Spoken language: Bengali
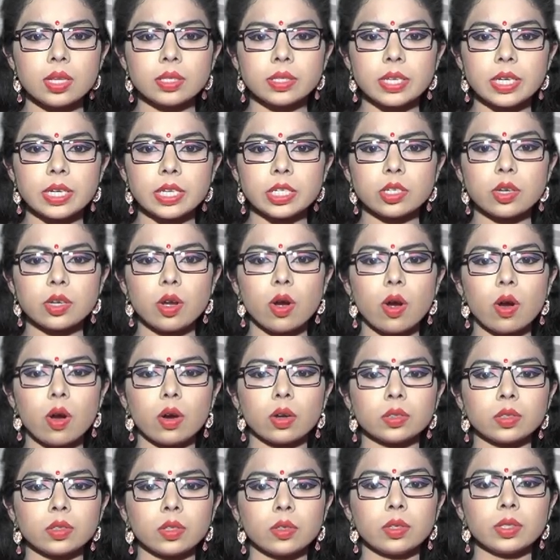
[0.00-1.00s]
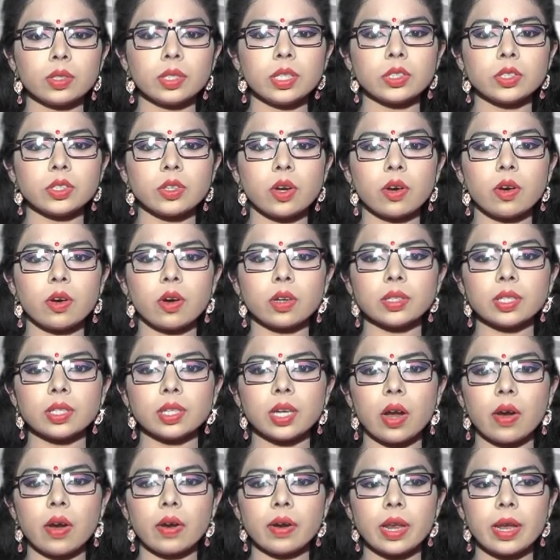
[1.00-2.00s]
সৃষ্ট অর্থনৈতিক সংকটের
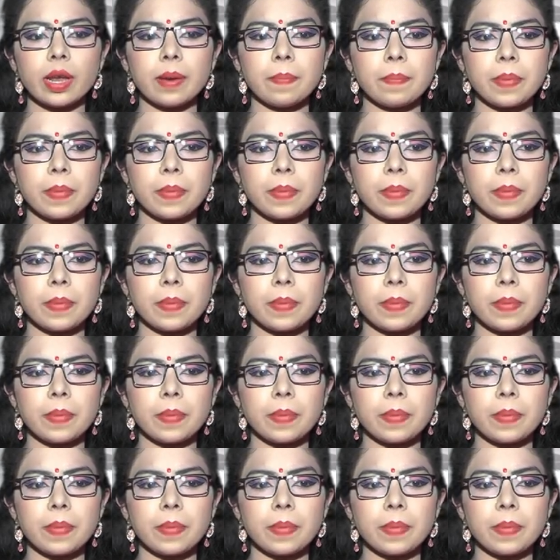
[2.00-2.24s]
কারণে